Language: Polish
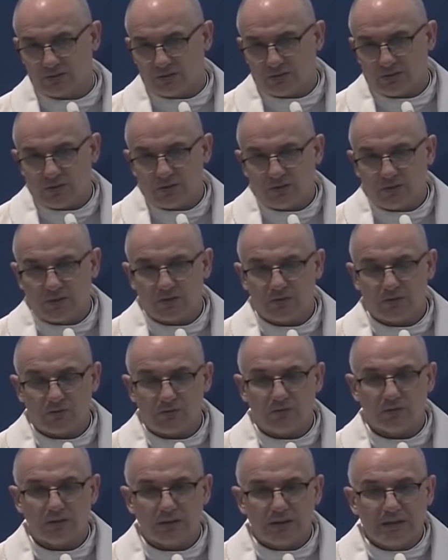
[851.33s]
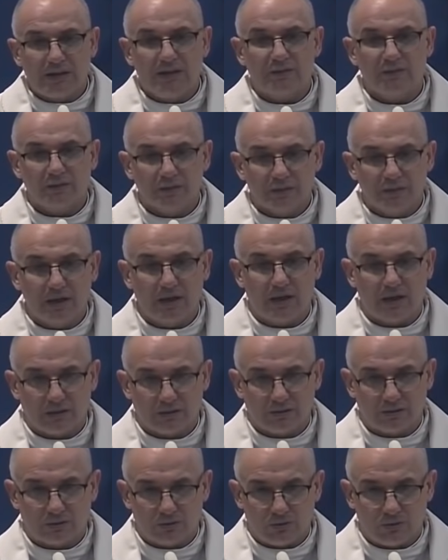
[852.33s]
Oni nie wiedzą nawet
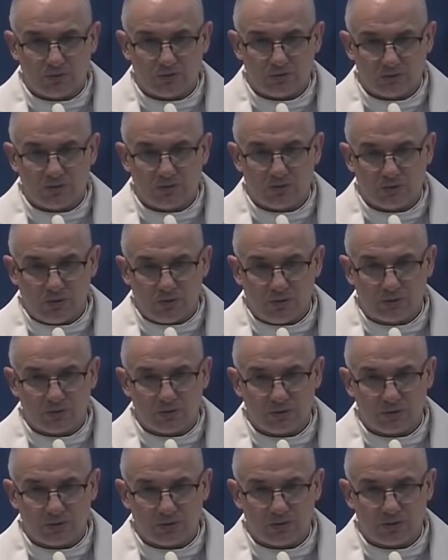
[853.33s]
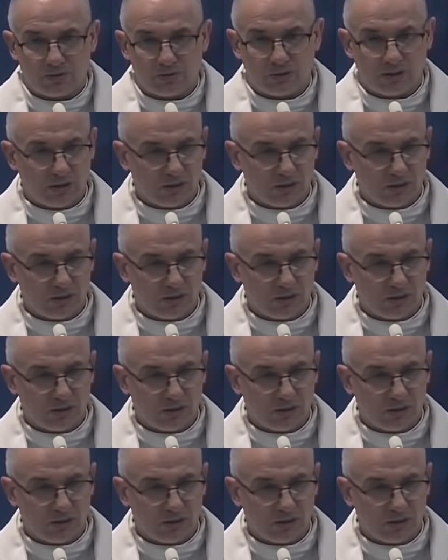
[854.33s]
jak to robić.